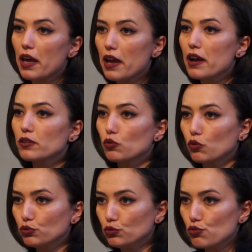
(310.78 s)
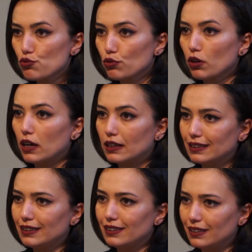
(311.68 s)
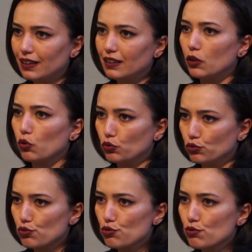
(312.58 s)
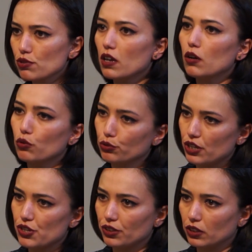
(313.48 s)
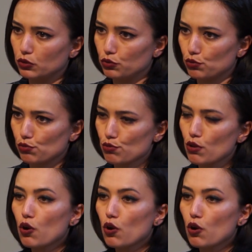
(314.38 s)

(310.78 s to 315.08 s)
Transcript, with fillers: Eğer oyuncu adayı değil de oyuncuysa audition'ı alıyoruz.